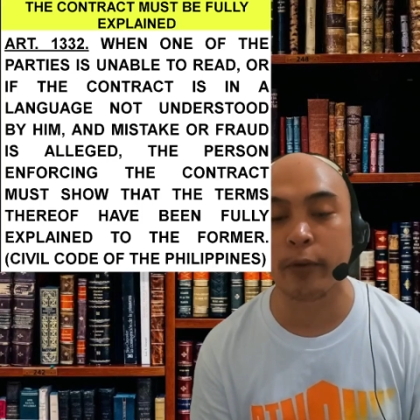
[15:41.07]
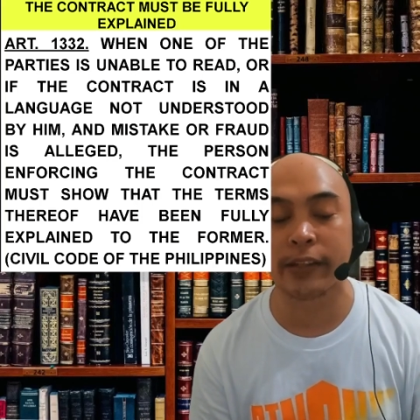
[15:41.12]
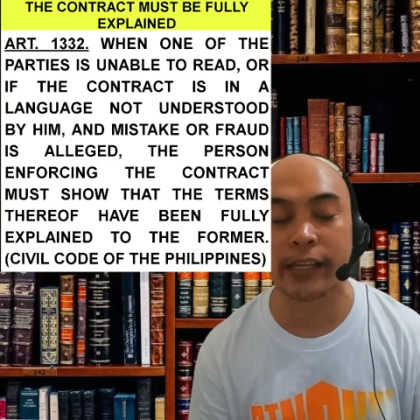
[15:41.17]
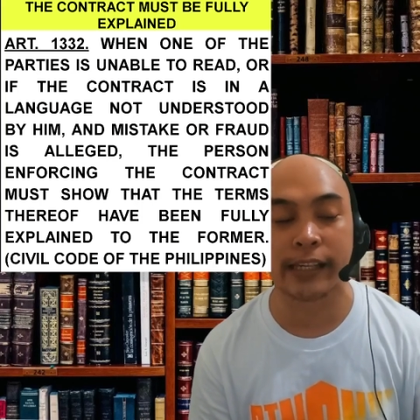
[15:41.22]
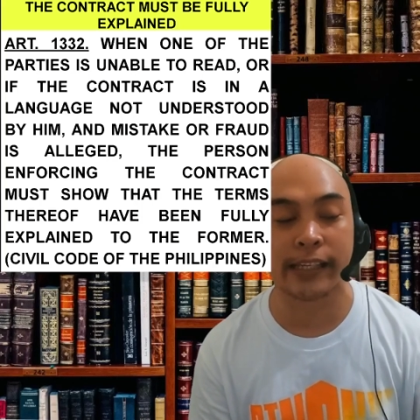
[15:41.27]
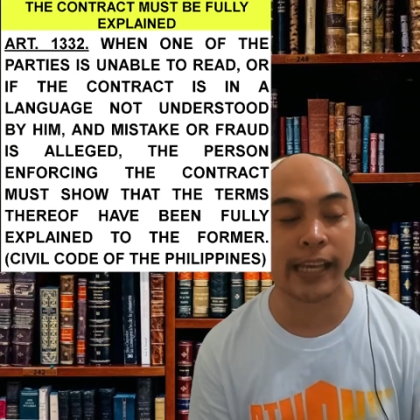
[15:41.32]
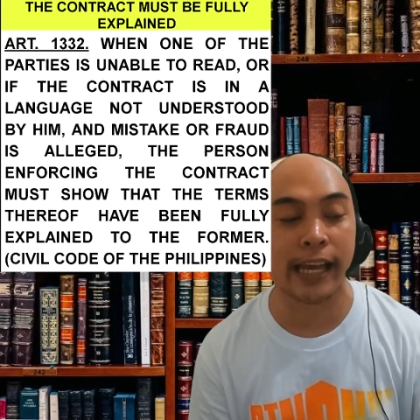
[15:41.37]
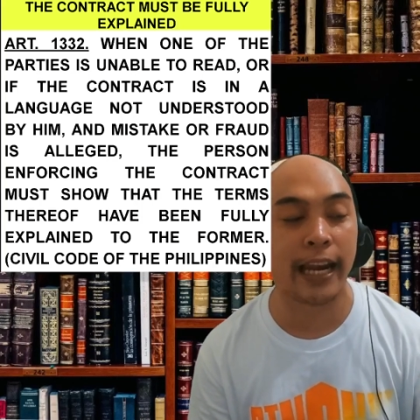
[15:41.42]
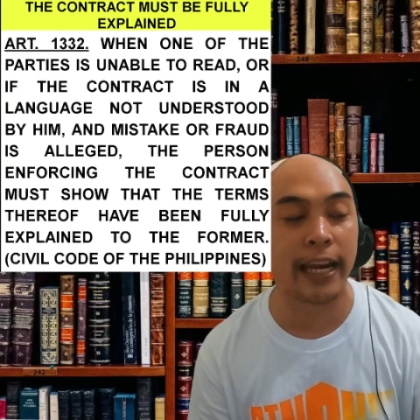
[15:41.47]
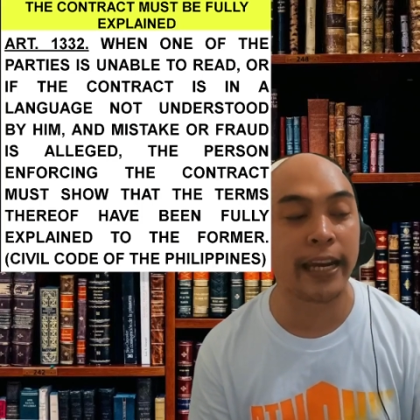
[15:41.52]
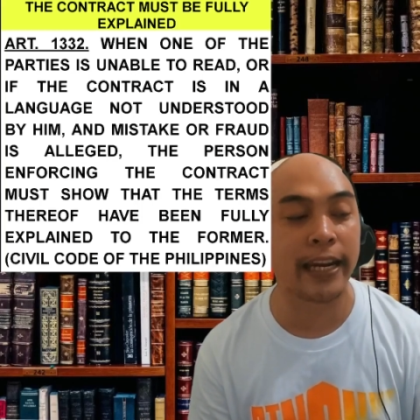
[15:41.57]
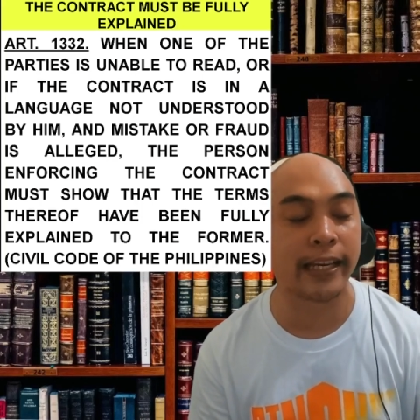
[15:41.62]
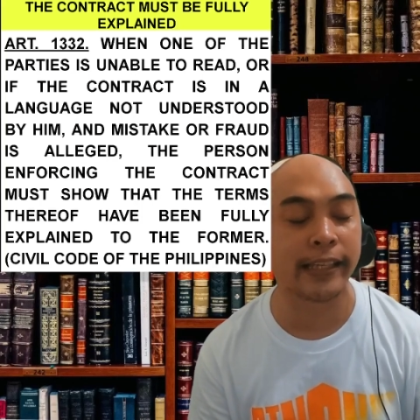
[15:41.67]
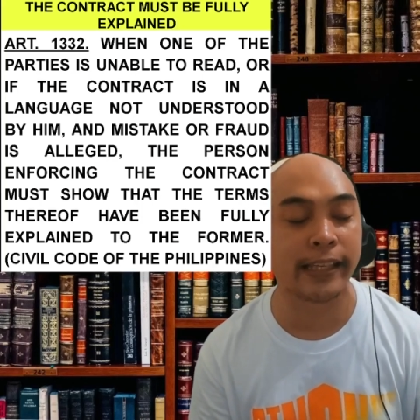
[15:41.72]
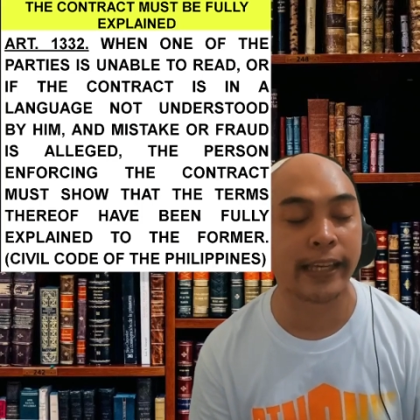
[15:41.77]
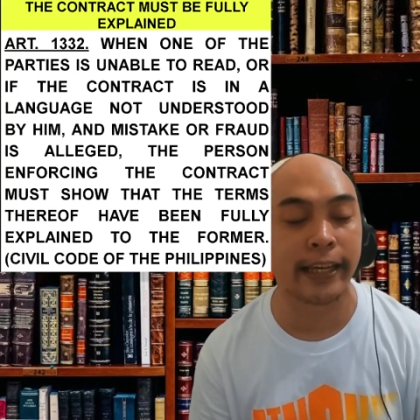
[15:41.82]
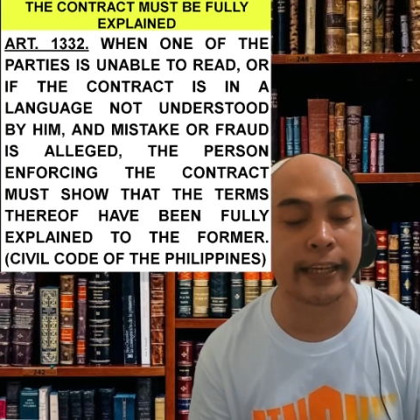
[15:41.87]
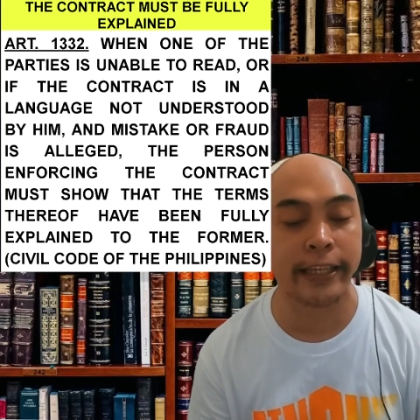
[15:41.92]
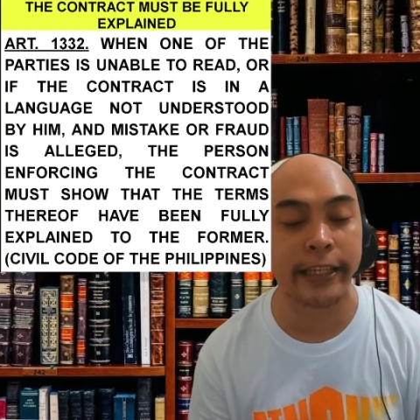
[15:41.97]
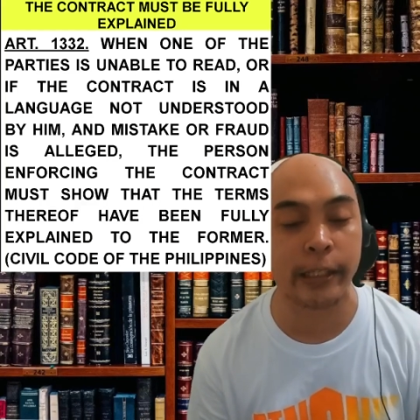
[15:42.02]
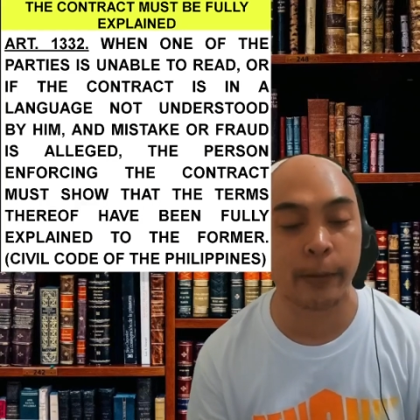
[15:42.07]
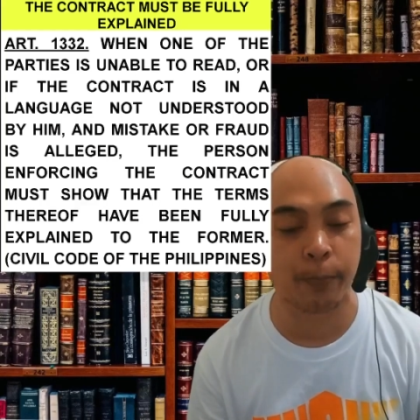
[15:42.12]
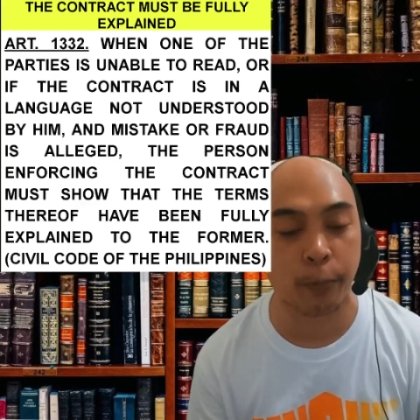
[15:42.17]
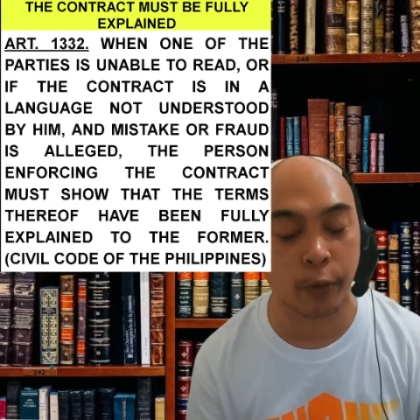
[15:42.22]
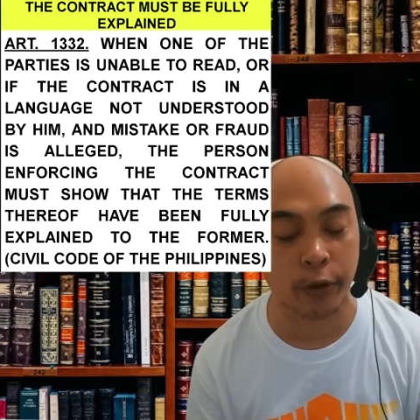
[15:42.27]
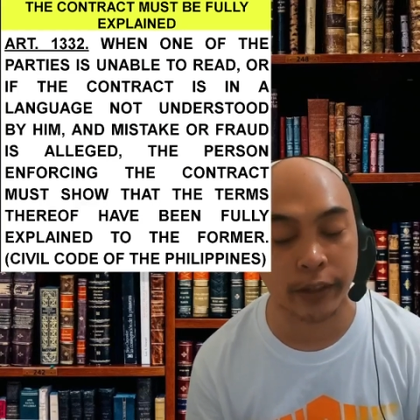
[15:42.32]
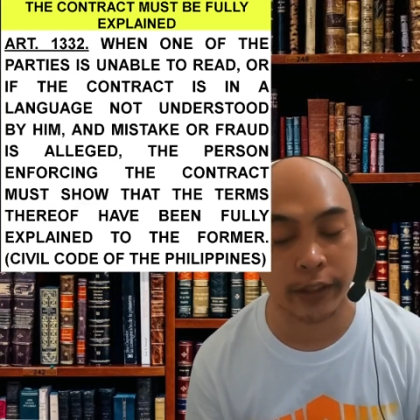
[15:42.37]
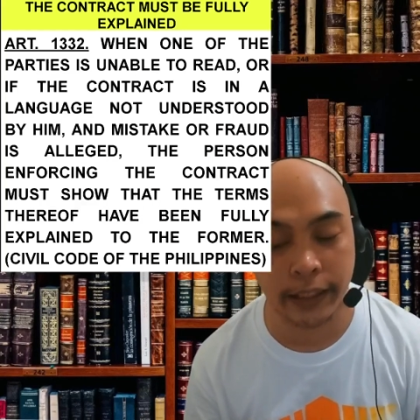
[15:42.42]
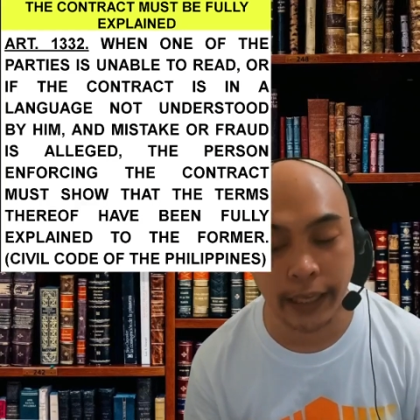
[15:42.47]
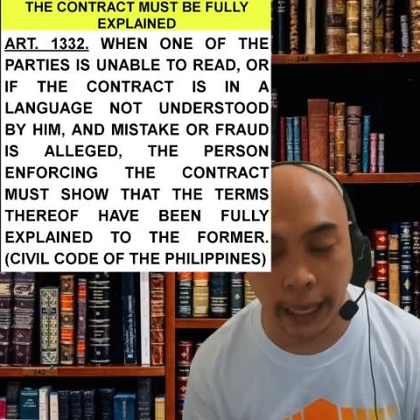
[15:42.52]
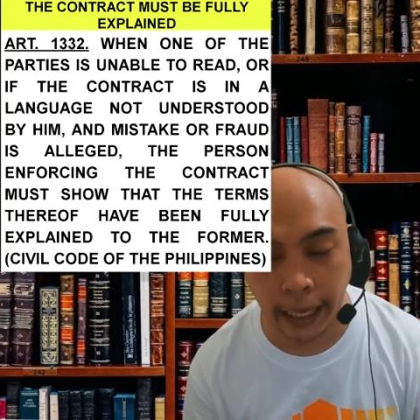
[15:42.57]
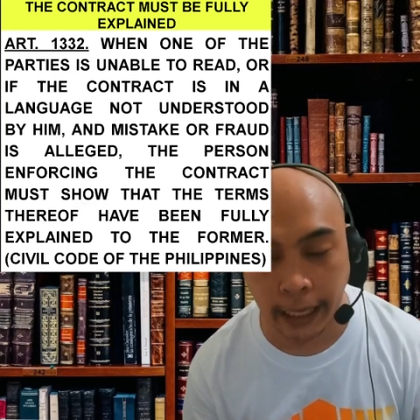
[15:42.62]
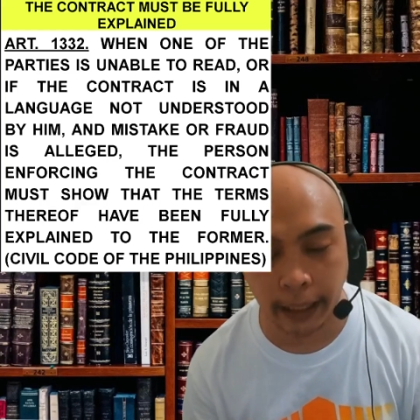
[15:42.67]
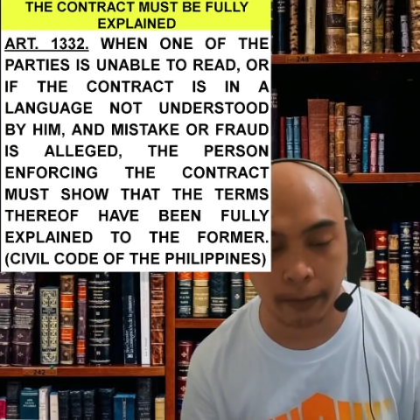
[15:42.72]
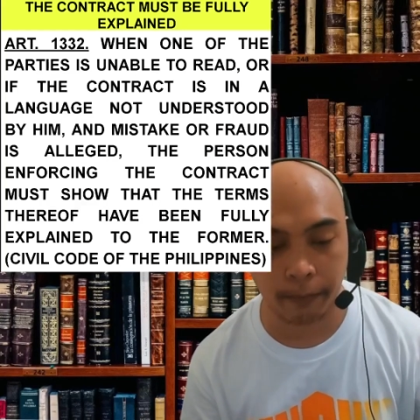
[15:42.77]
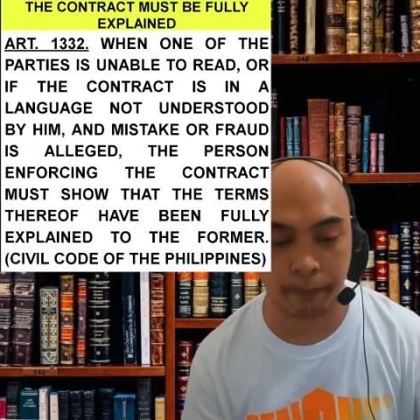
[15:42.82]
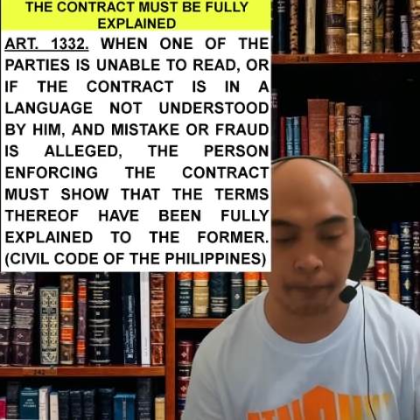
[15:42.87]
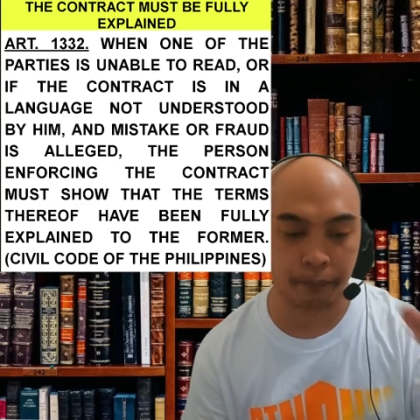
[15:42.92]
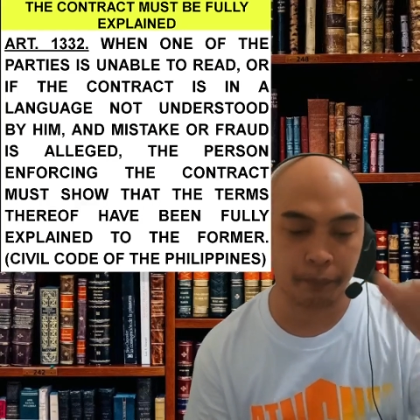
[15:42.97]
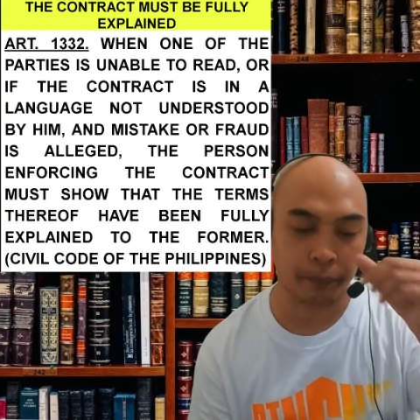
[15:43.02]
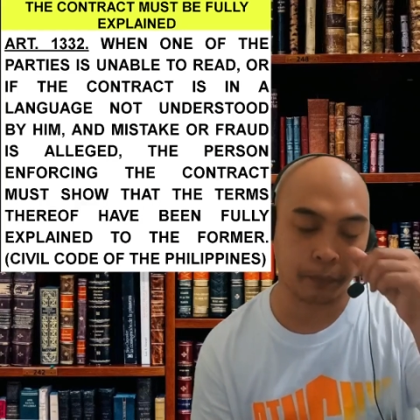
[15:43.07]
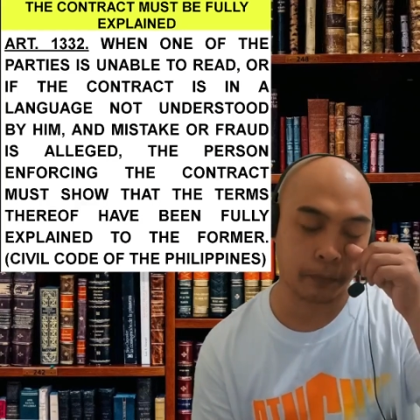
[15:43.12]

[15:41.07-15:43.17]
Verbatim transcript: sasali na sa e-sport game,